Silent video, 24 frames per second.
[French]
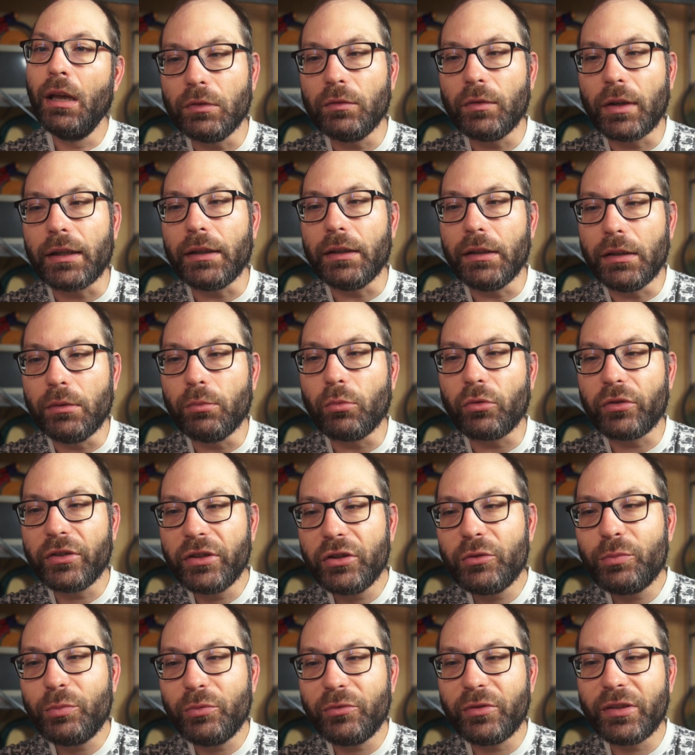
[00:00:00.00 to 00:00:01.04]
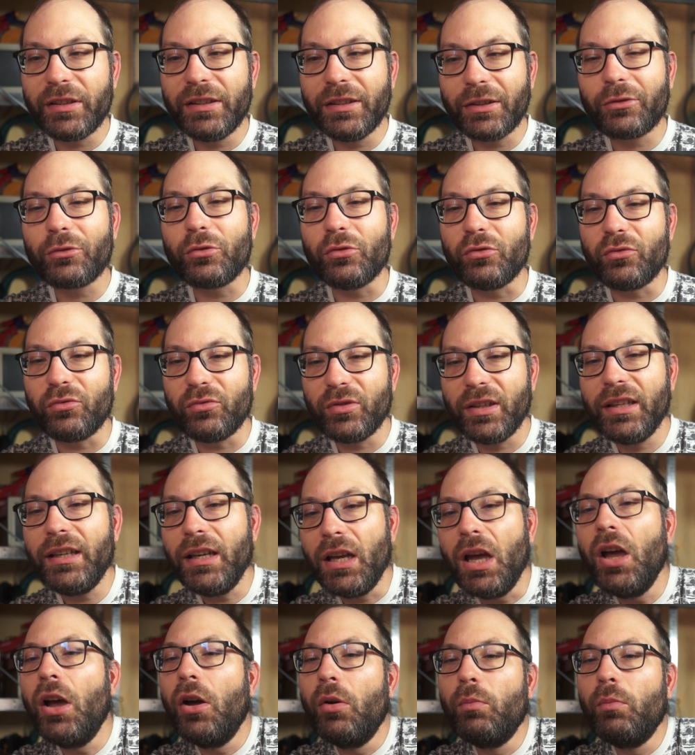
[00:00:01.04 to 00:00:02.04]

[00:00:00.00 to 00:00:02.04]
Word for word: Voilà, ils m'ont dit que je pouvais dire ce que je voulais.